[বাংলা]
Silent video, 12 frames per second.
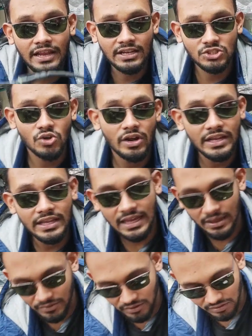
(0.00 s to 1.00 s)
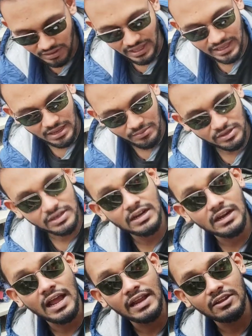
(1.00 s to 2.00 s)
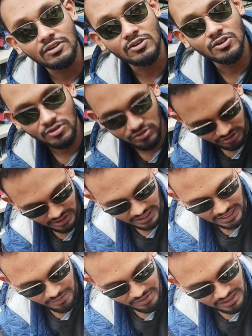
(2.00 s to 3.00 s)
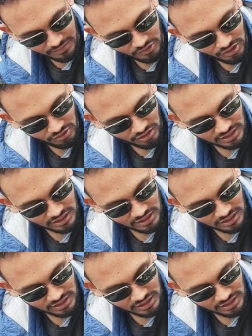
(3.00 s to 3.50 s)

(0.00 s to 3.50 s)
এটা জয়নিং ক্যাবল এই ক্যাবলটার কাহিনী হলো এই ক্যাবলটা মনে